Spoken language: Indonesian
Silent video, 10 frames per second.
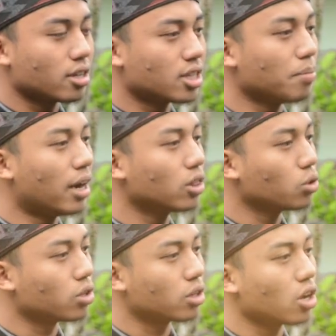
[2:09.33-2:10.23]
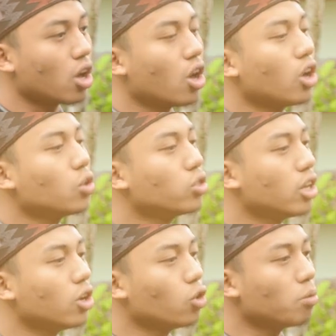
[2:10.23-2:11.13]
sab'atun
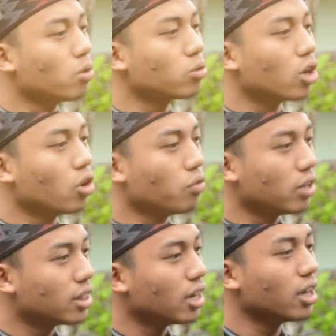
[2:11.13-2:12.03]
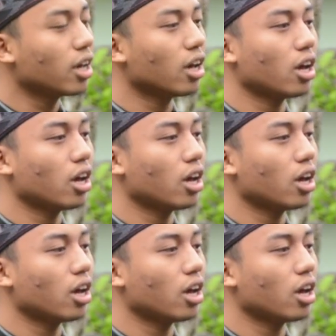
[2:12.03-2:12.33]
yudilluhumullahu fi dillih